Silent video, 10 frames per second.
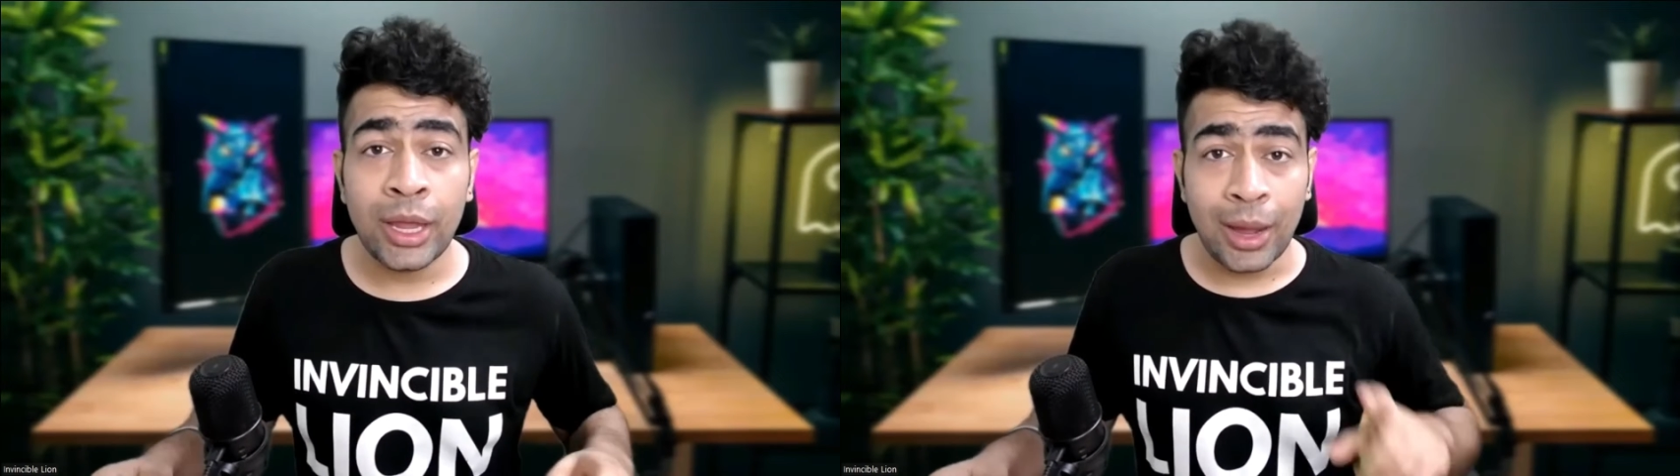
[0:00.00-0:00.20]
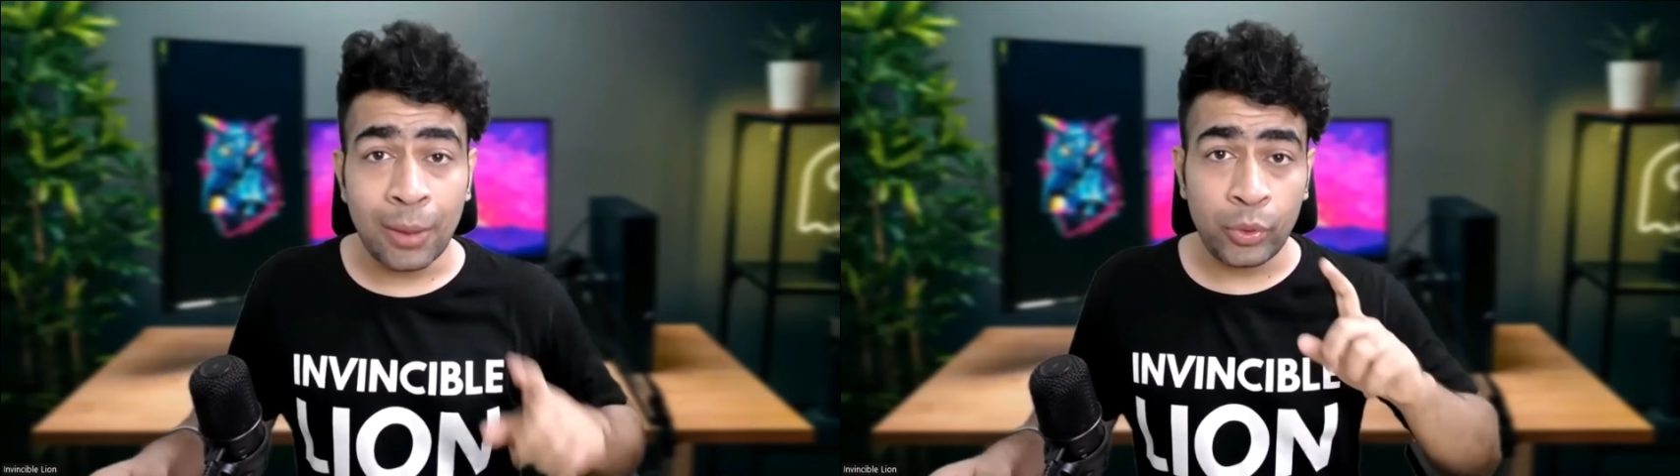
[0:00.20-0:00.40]

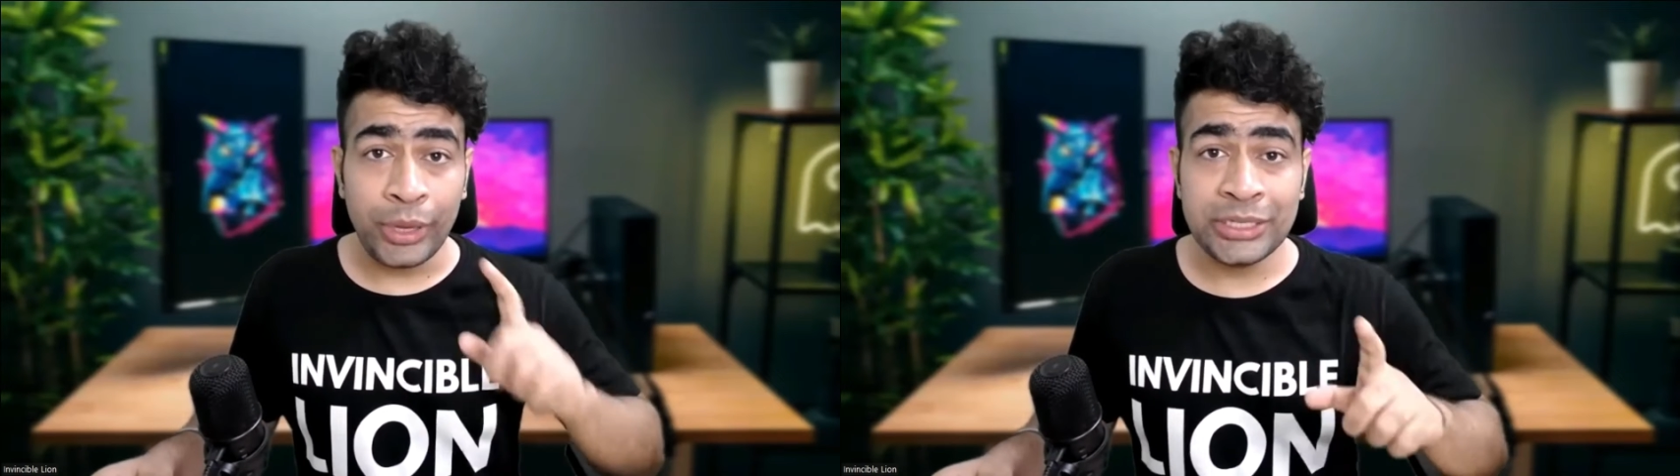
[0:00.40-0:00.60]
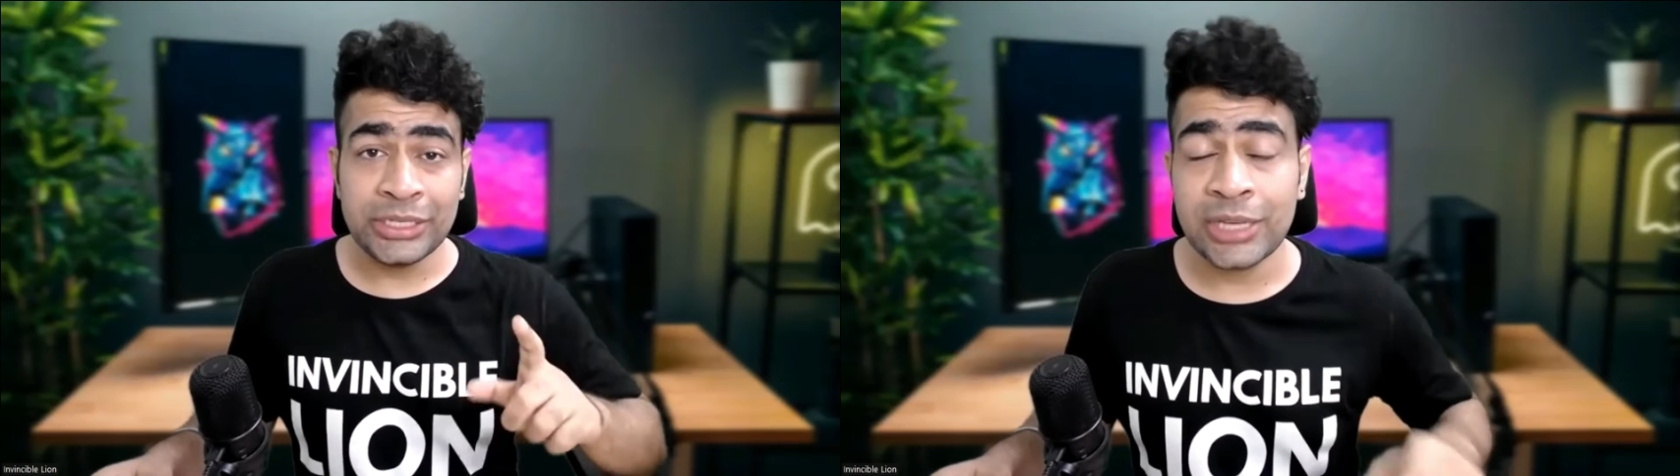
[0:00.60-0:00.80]
आपको
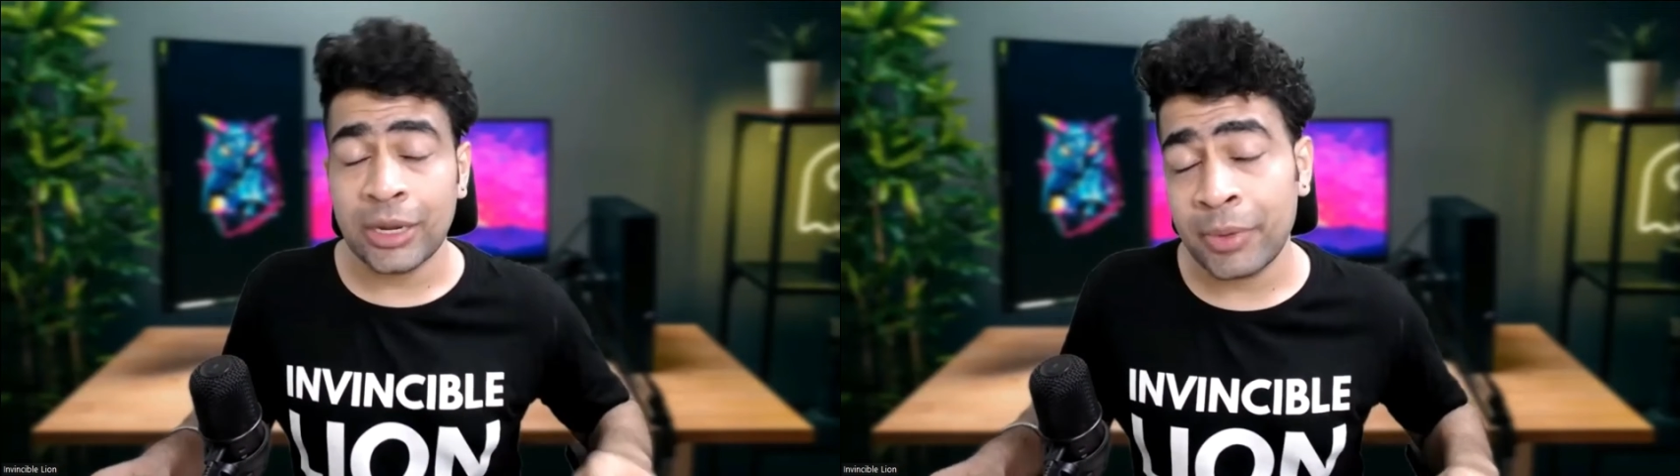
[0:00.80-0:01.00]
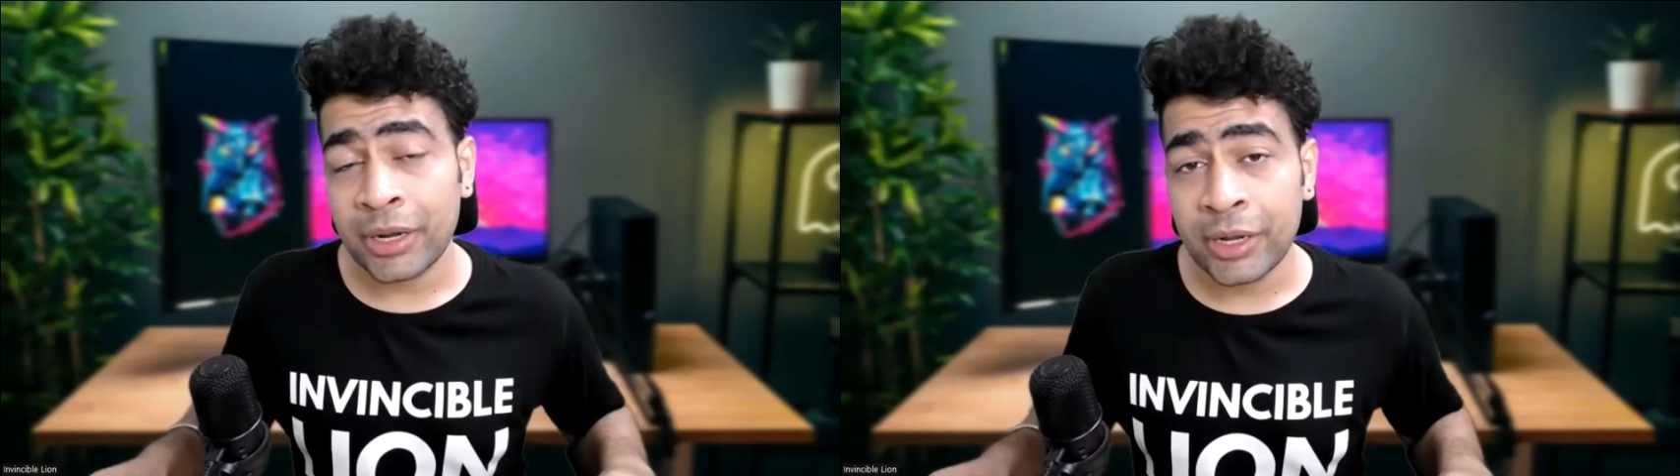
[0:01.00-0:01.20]
एक चीज ध्यान
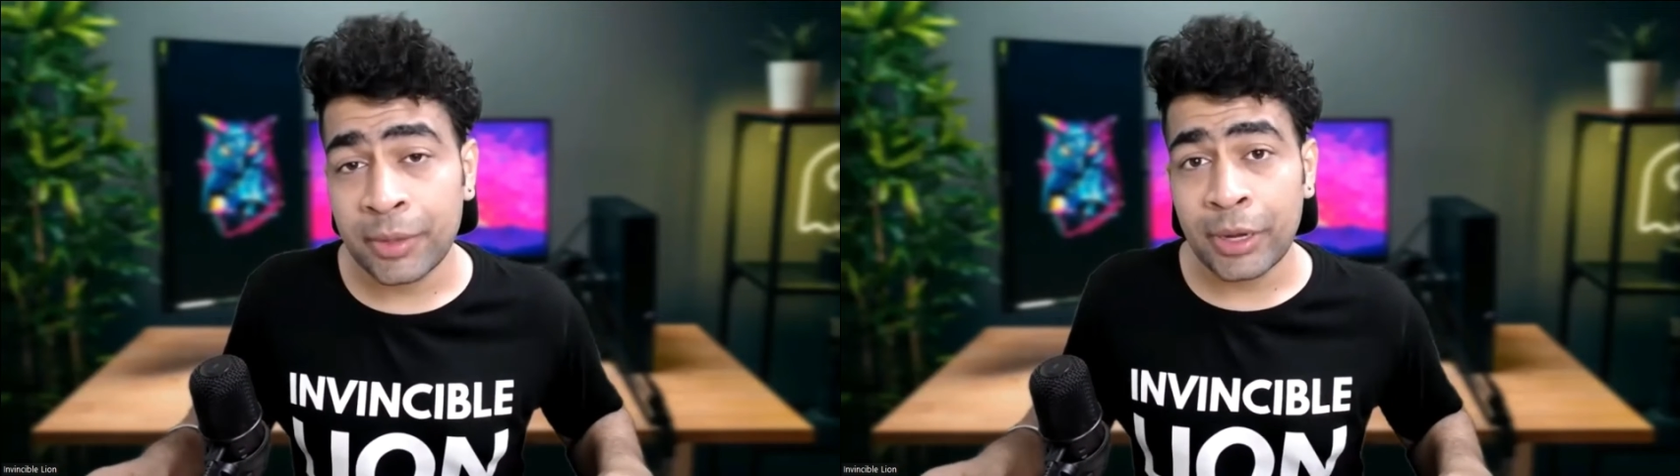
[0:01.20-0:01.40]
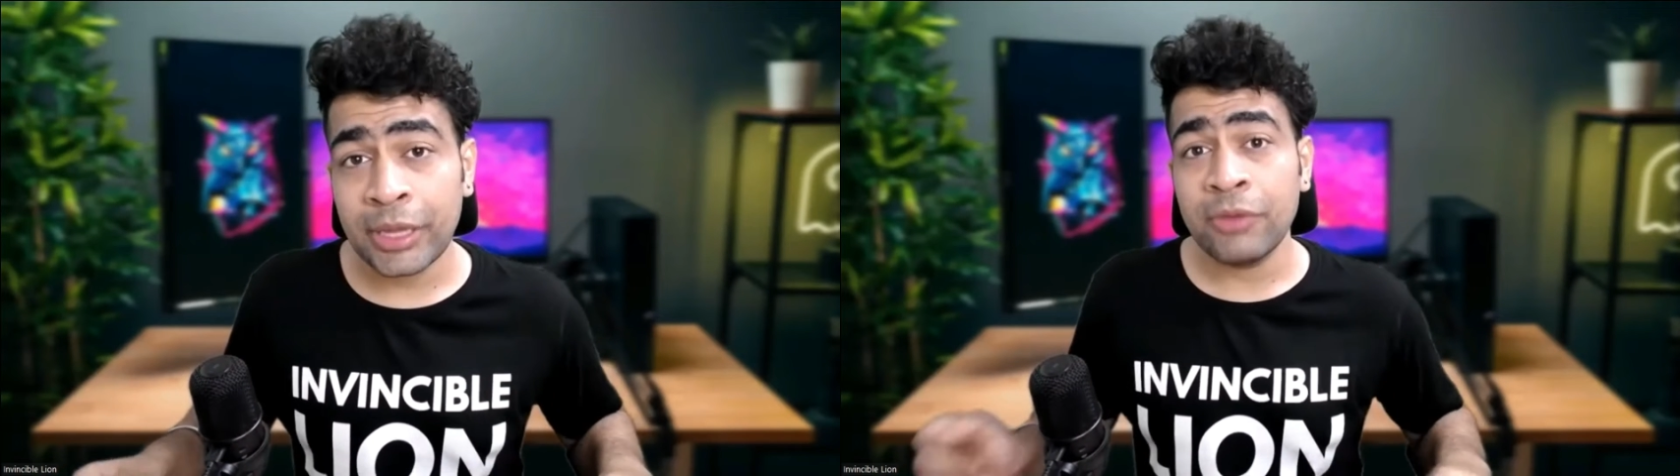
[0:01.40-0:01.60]
में रखनी
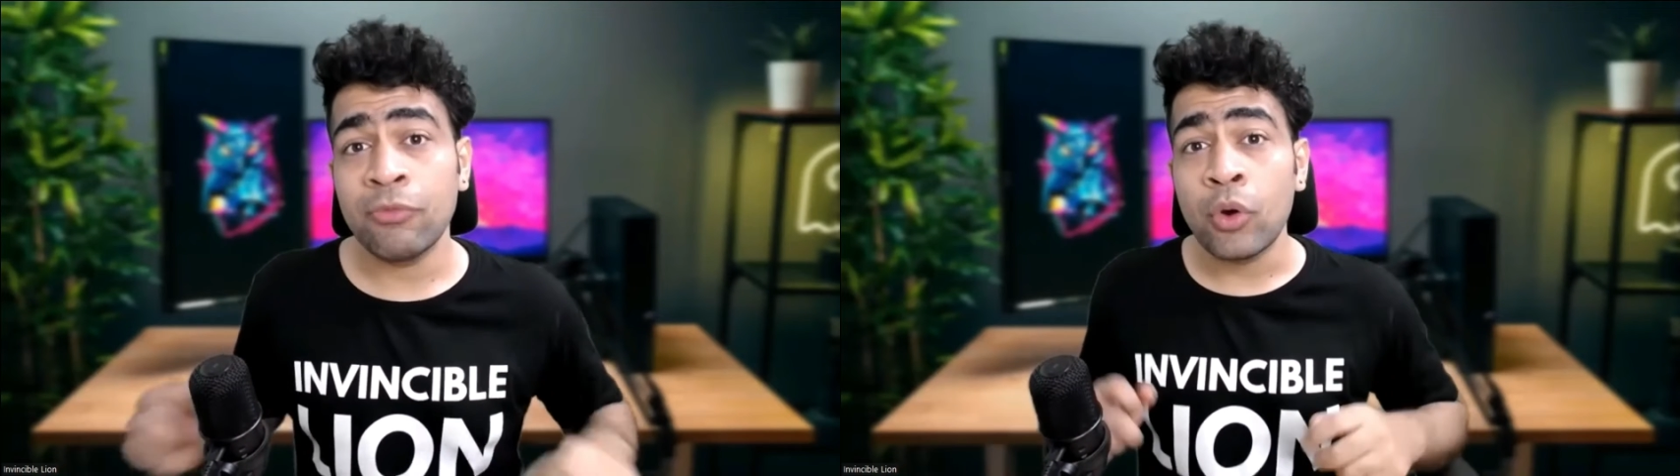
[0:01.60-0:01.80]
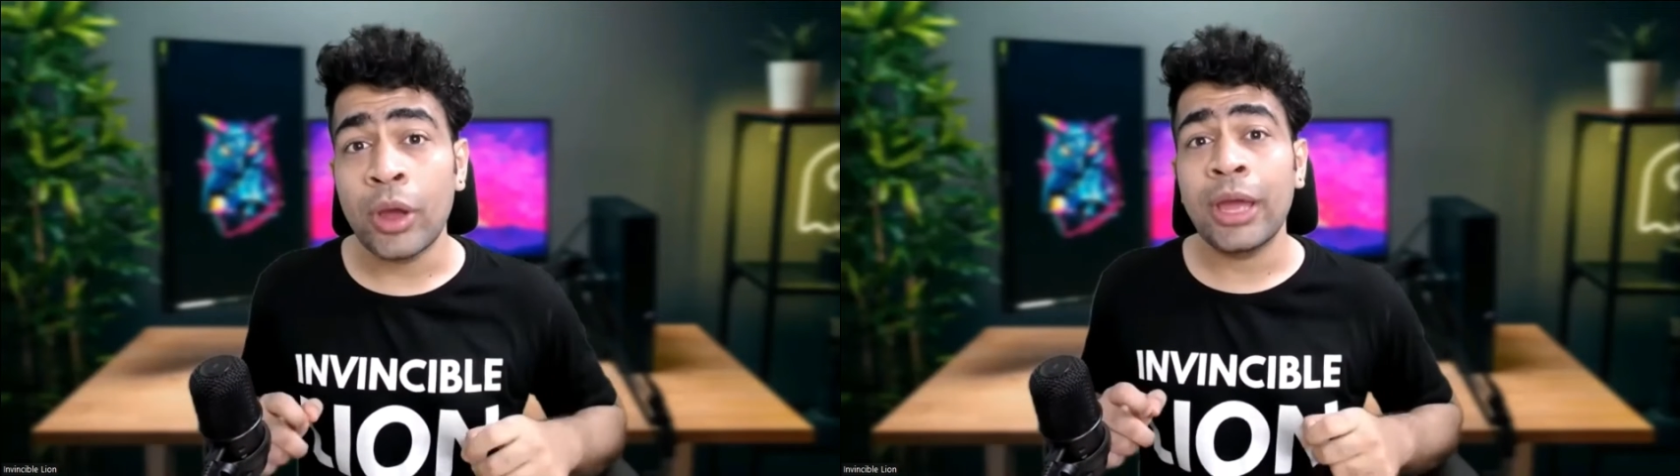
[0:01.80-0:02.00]
पड़ेगी
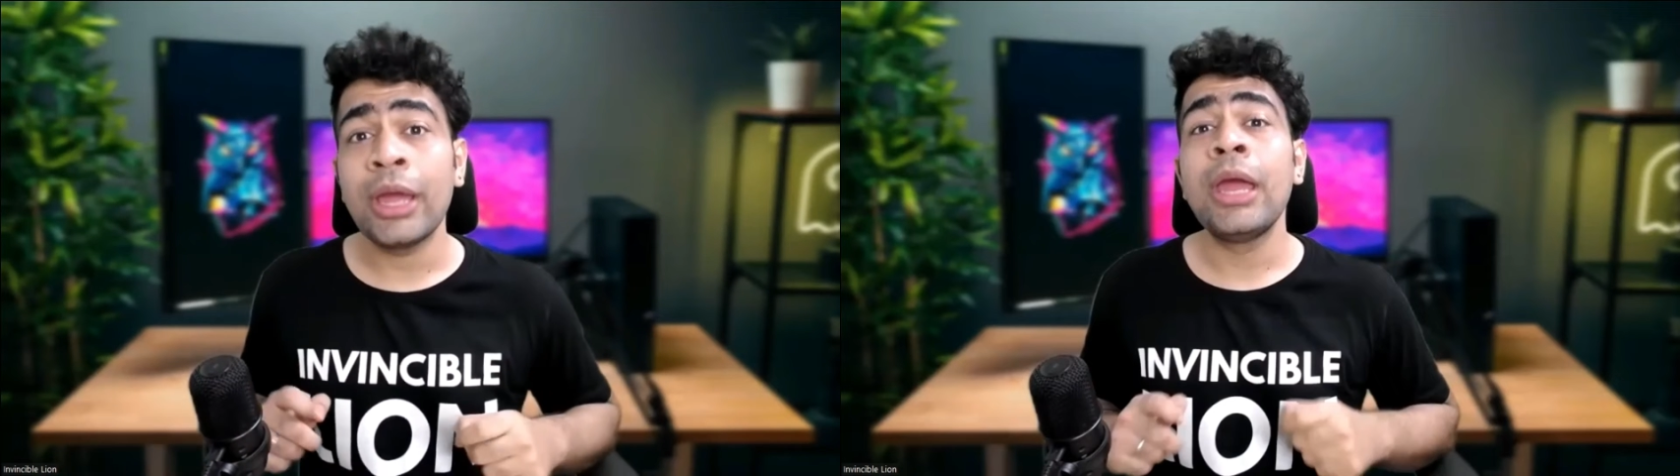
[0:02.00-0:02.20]
वो है